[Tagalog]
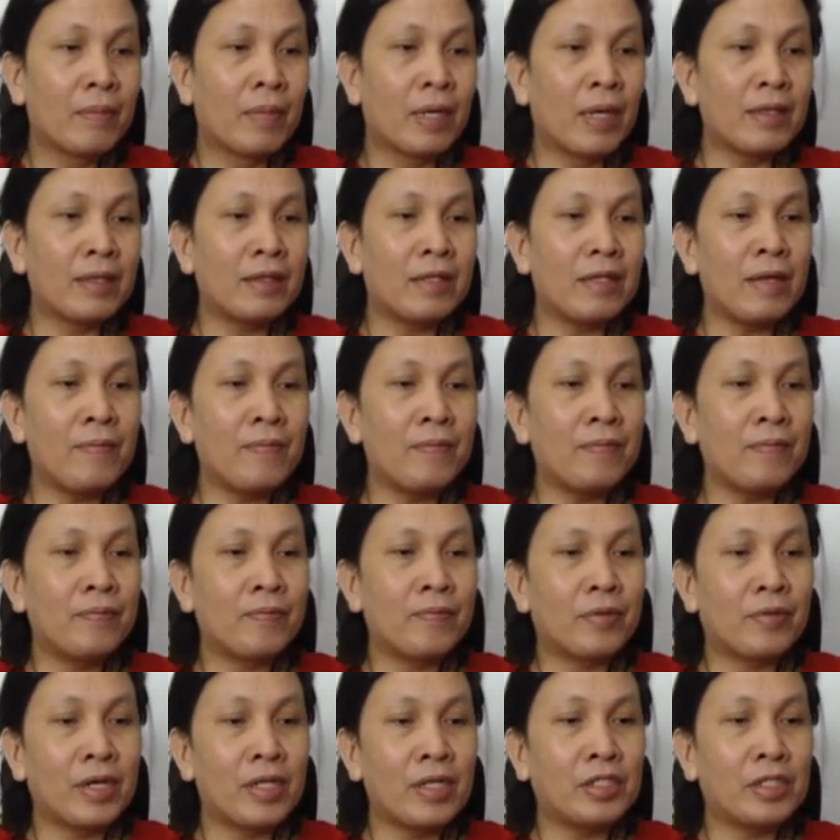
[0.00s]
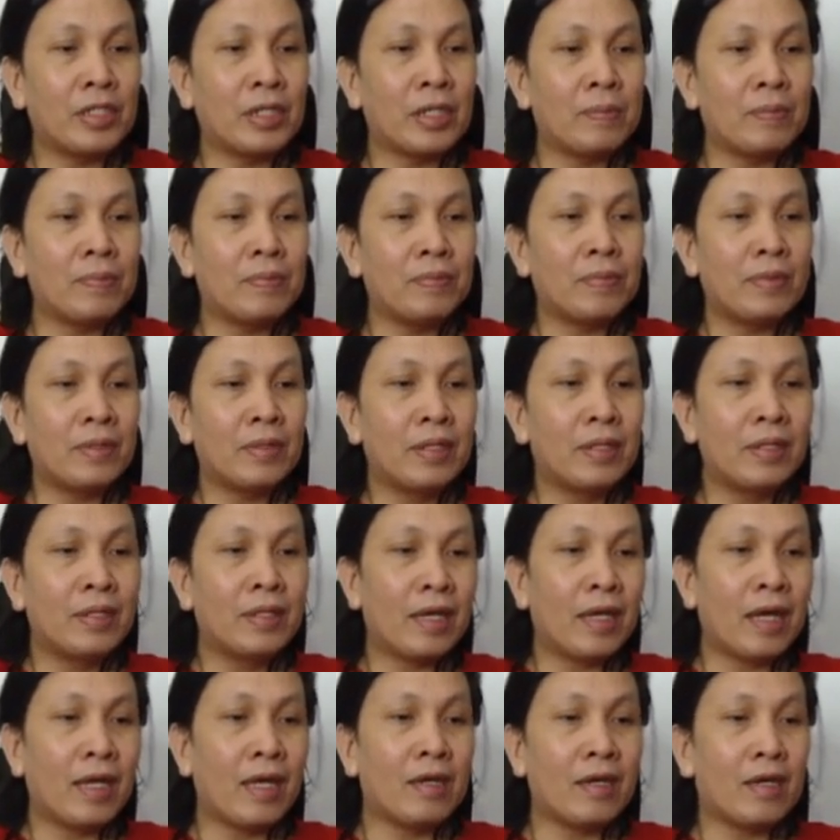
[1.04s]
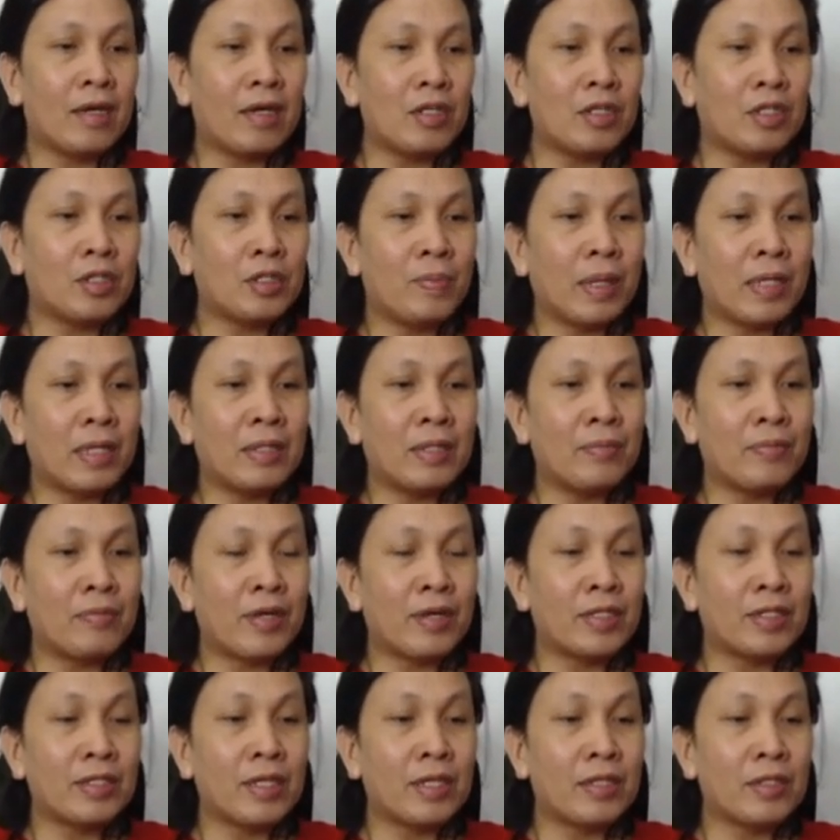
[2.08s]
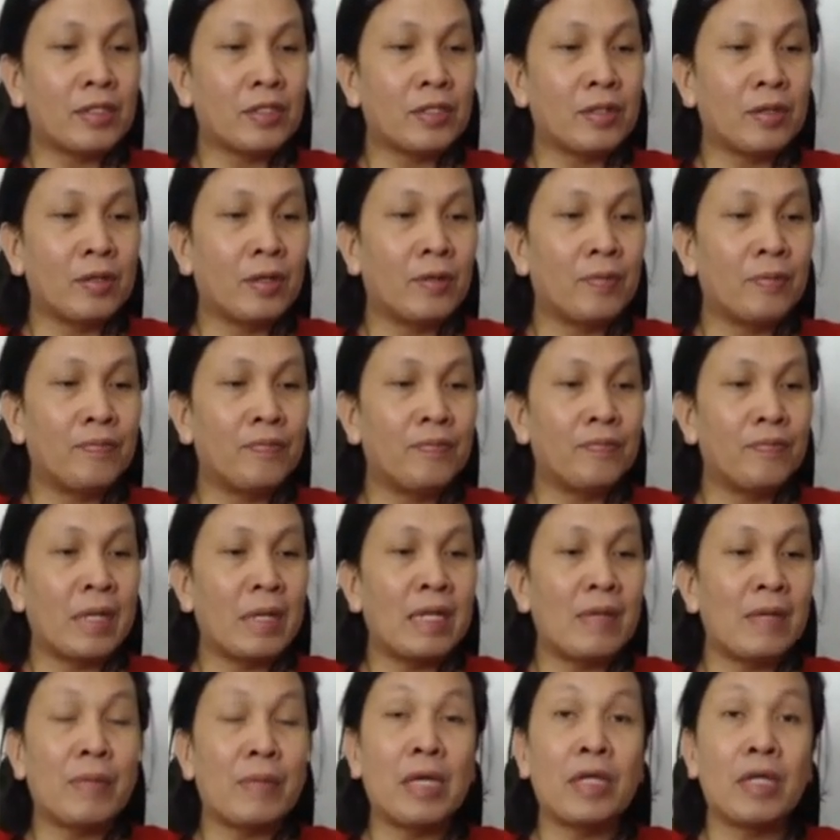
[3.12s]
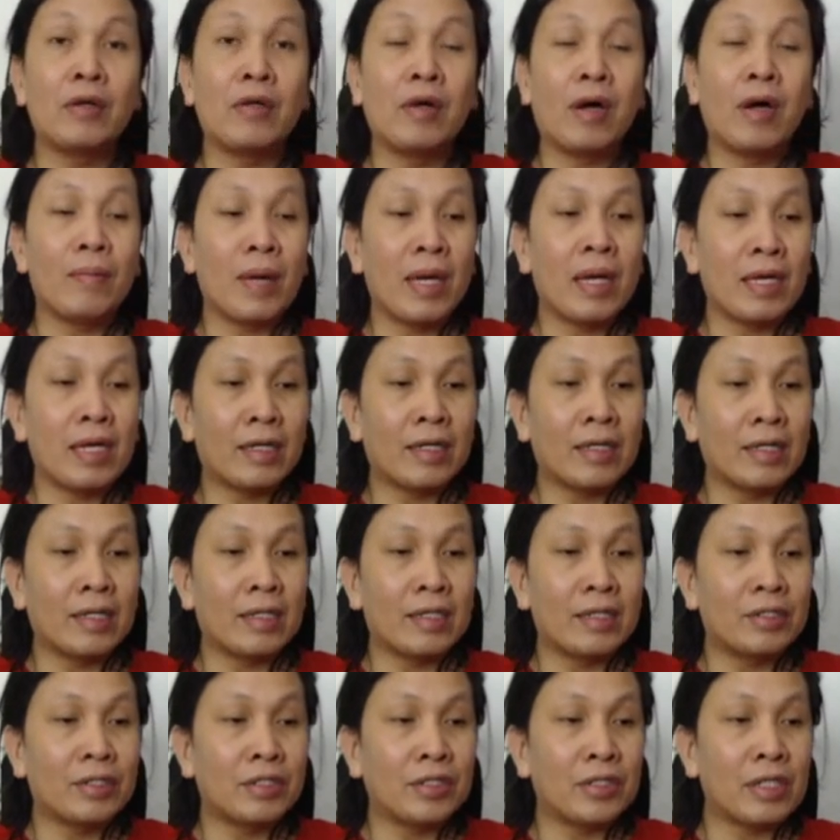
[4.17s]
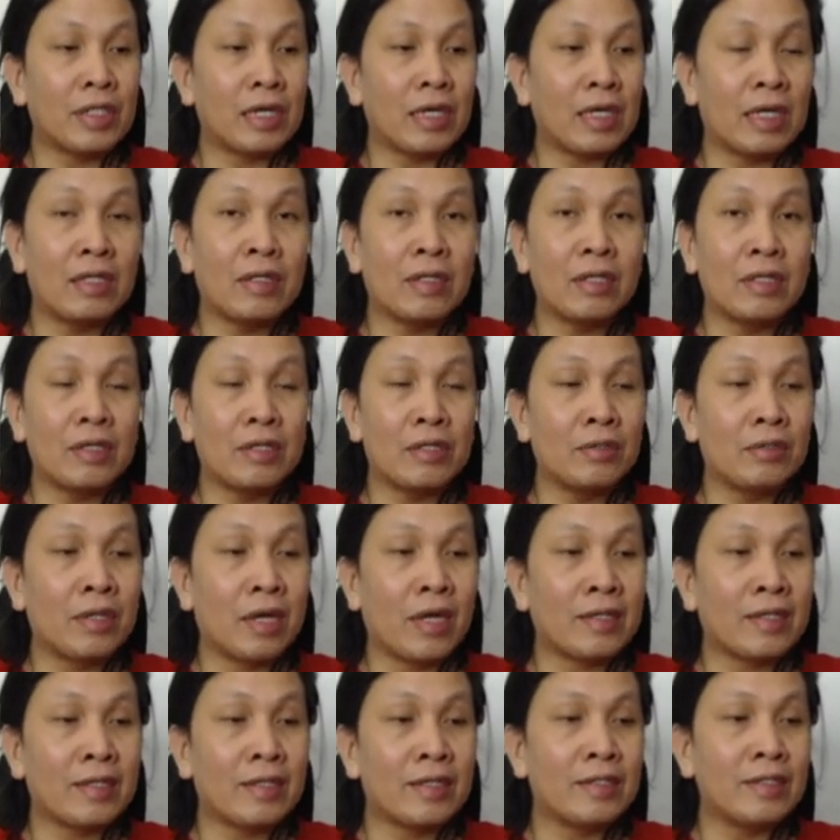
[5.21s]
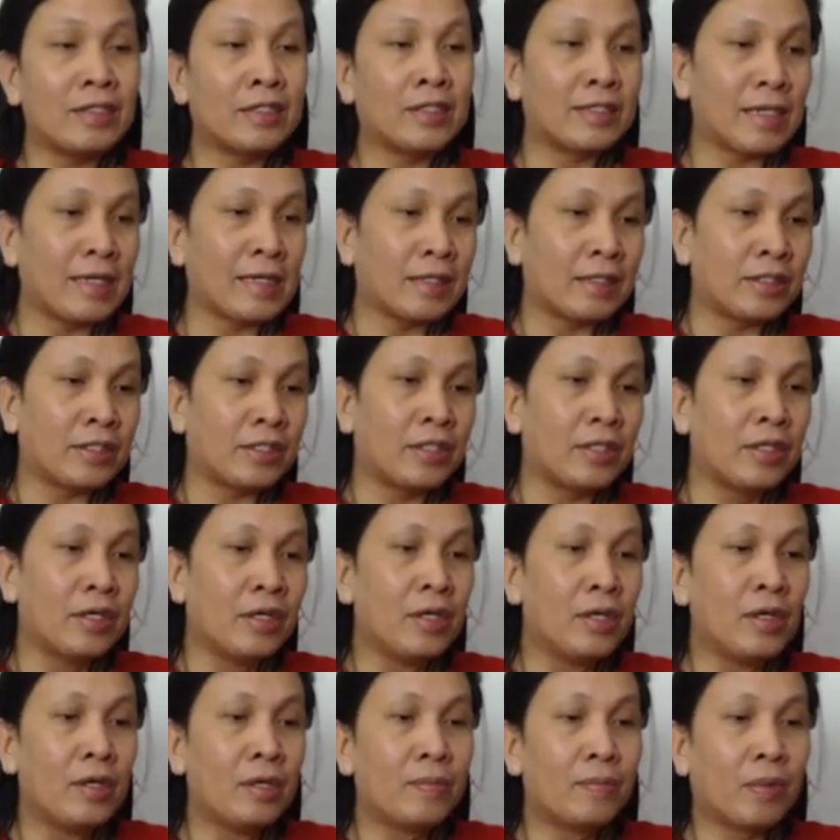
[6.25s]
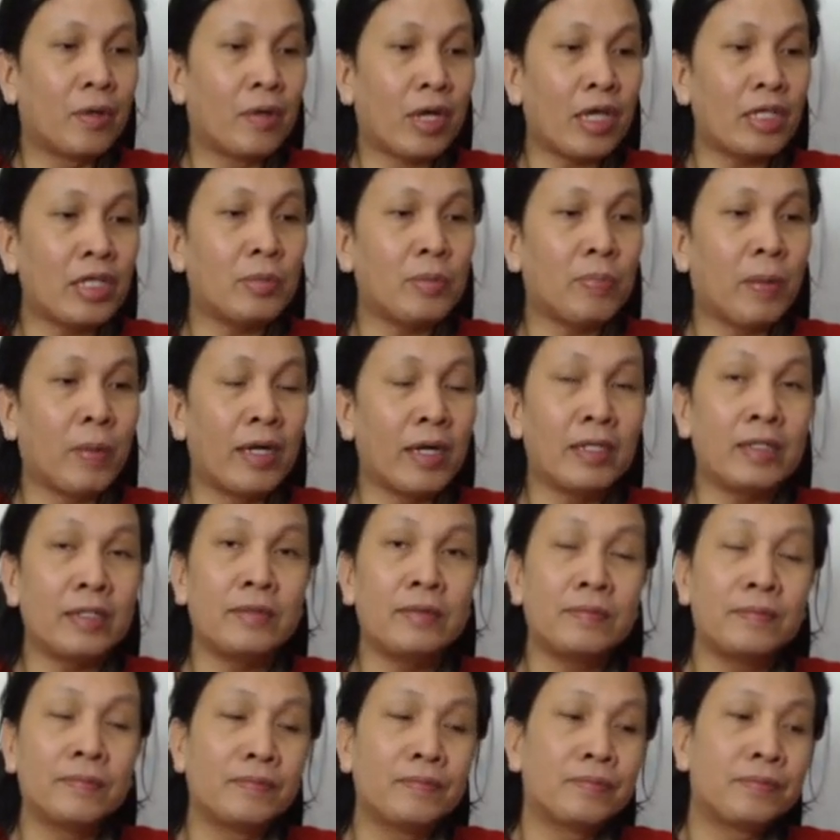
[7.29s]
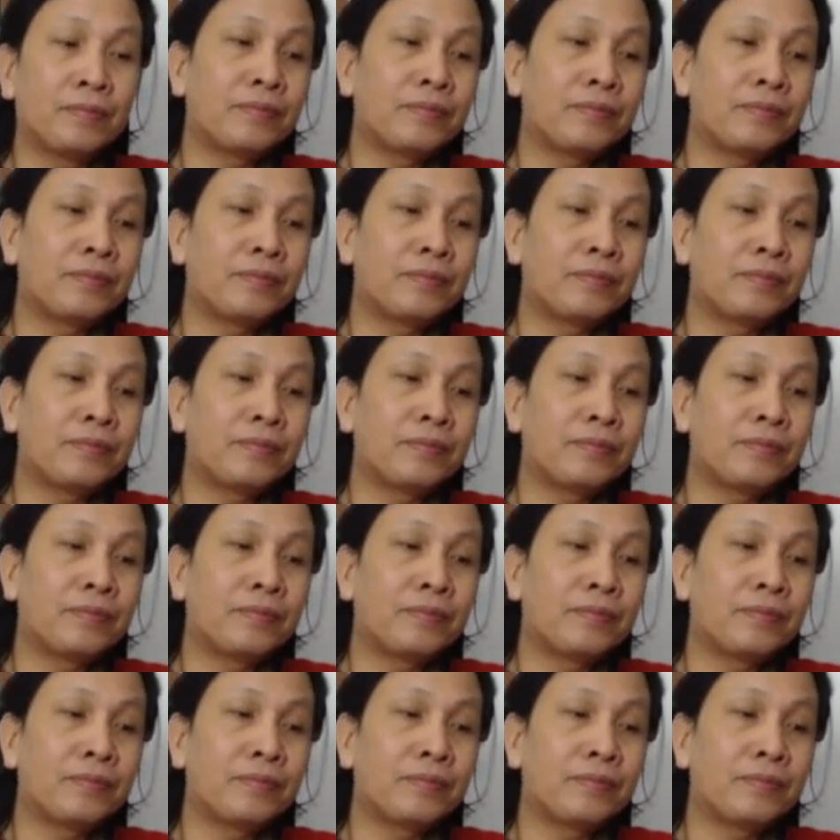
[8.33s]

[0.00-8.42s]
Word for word: but deep friendship enriched by the presence of Filipino Americans in the United States. For his part,